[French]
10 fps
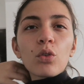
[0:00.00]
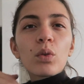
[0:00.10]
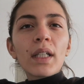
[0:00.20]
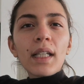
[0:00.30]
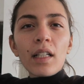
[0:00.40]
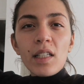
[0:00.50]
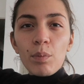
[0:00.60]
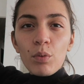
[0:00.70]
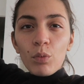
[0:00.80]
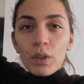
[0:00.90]
Dans tous les cas, j'ai
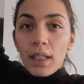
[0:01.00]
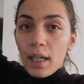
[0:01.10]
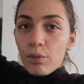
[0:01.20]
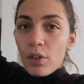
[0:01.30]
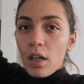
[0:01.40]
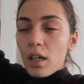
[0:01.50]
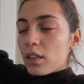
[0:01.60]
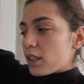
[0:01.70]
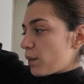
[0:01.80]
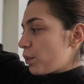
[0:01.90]
pu monter un
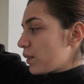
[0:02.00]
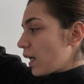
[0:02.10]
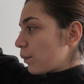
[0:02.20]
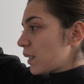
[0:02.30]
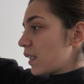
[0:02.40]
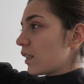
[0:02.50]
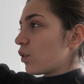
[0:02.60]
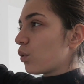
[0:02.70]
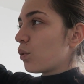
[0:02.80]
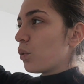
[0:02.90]
vlog, j'ai pu terminer
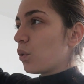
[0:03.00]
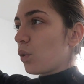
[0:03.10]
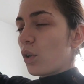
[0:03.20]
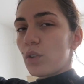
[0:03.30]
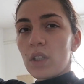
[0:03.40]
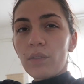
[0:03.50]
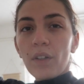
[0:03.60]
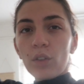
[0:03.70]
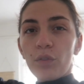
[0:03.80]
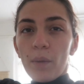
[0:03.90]
de ranger,
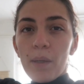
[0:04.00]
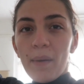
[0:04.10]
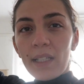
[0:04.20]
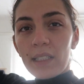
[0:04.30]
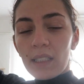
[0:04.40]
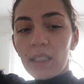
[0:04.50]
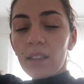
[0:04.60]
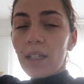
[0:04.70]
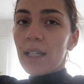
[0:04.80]
enfin de faire mes machines.